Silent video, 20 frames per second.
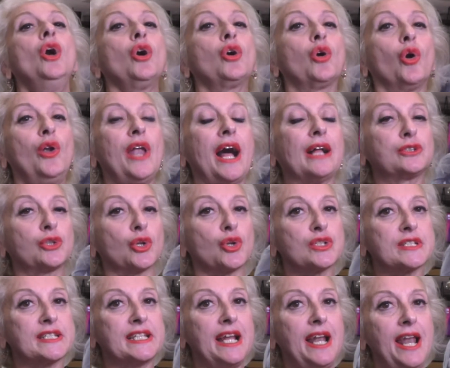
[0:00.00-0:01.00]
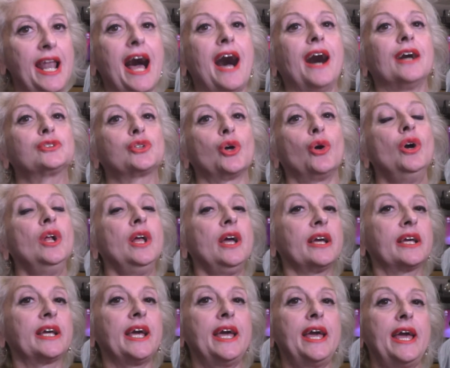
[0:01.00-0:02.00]
con l'altro stellato
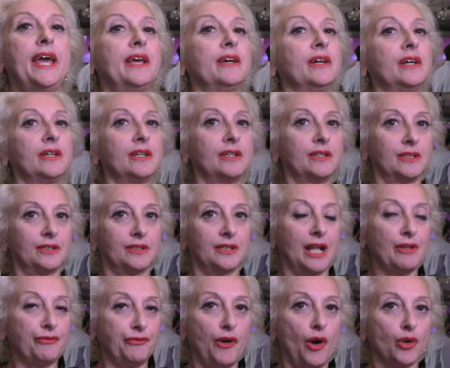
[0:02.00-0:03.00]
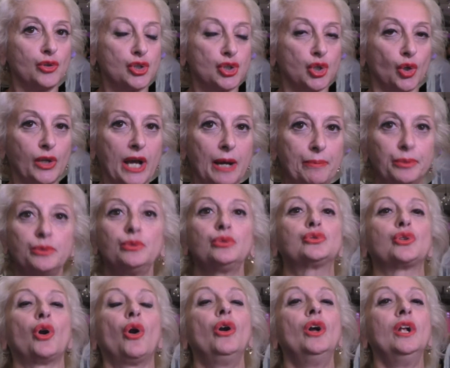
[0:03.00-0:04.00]
che è uh, Alfonso
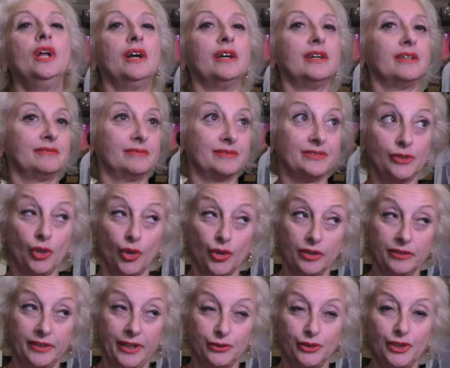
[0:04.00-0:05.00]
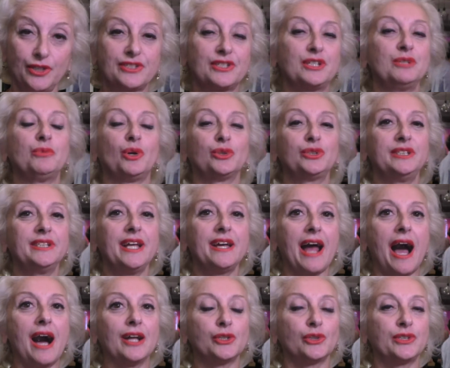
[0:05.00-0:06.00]
Caputo notissimo di
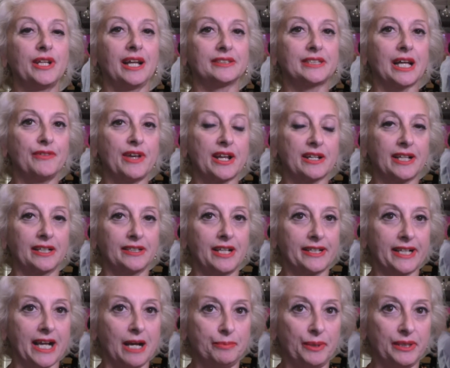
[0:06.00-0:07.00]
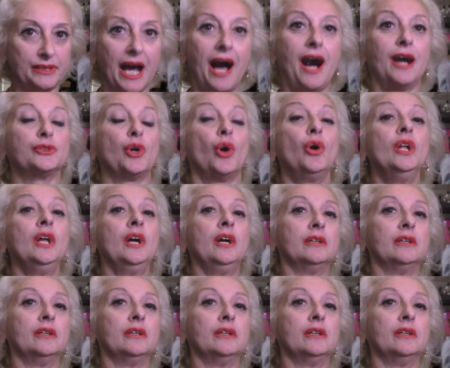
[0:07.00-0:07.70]
Nerano della Taverna del Capitano.